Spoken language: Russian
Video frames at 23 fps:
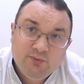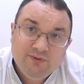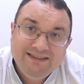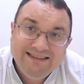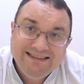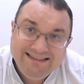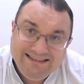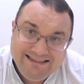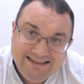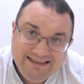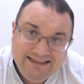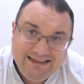у
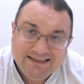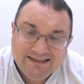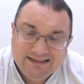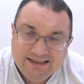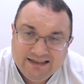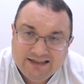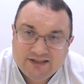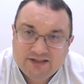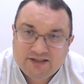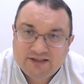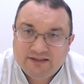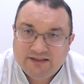детей, а
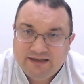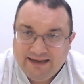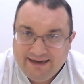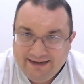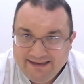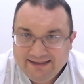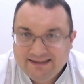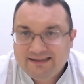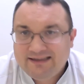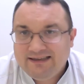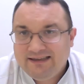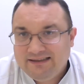также
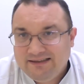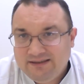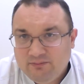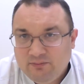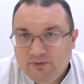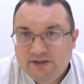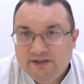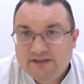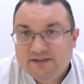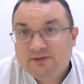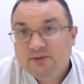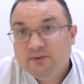редко
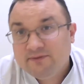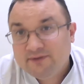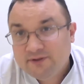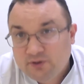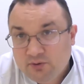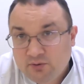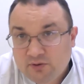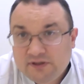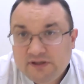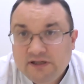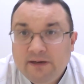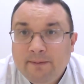наблюдается у
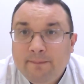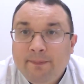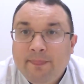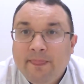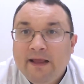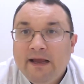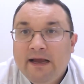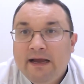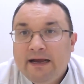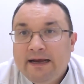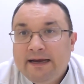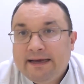взрослых,
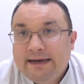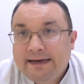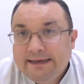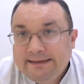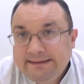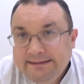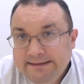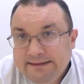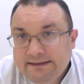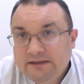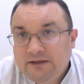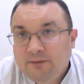
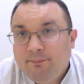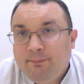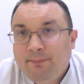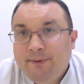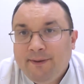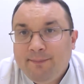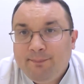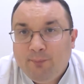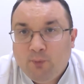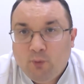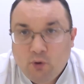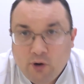характерно
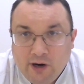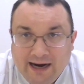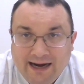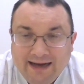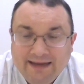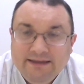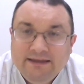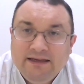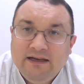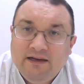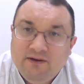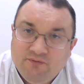
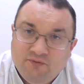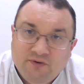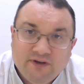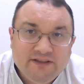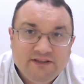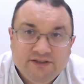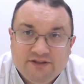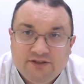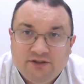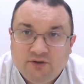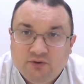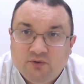припухание
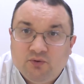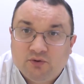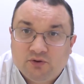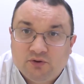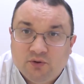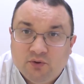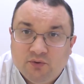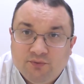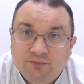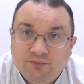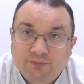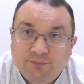лимфатических
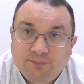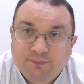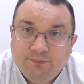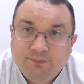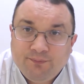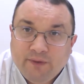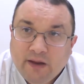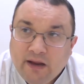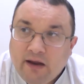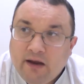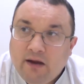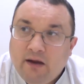узлов.
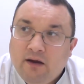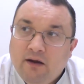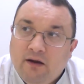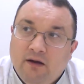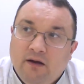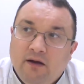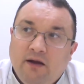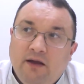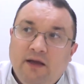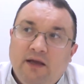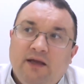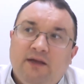
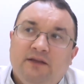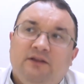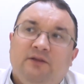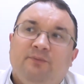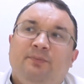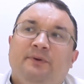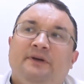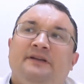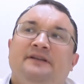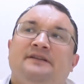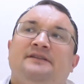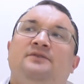Это
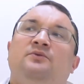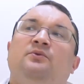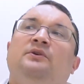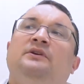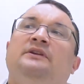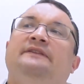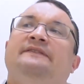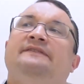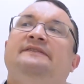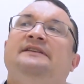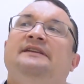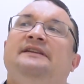
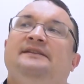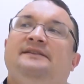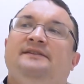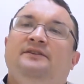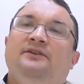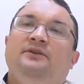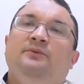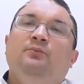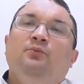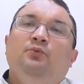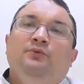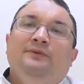происходит
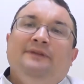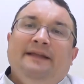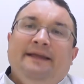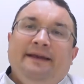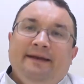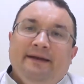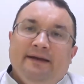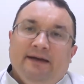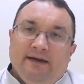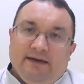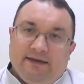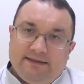вследствие иммунной
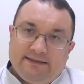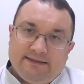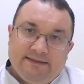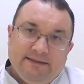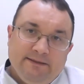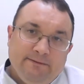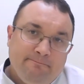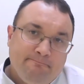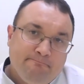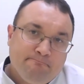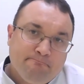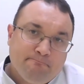
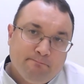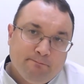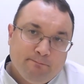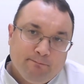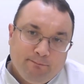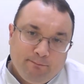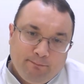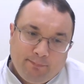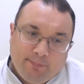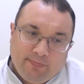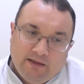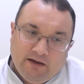реакции –
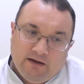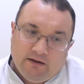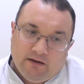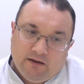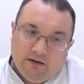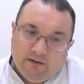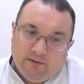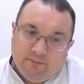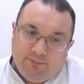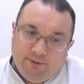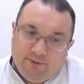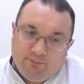
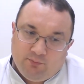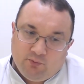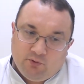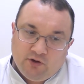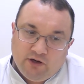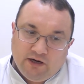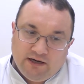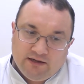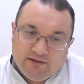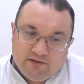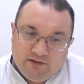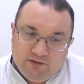а,
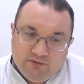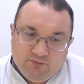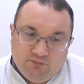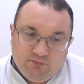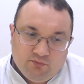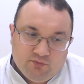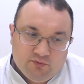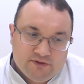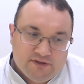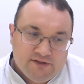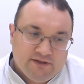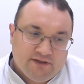припухают
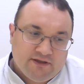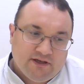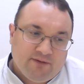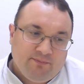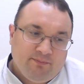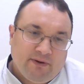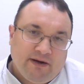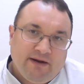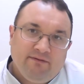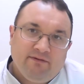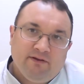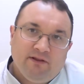лимфоузлы, как
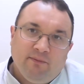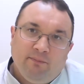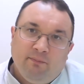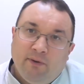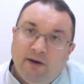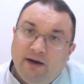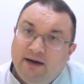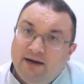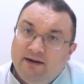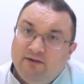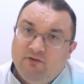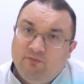правило,
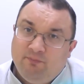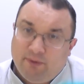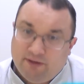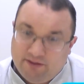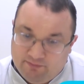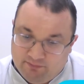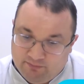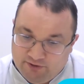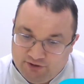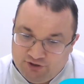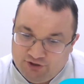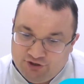паховые,
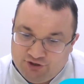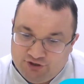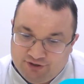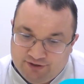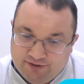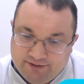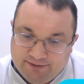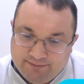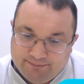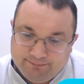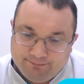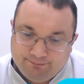
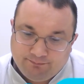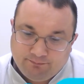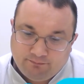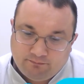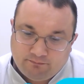подмышечные,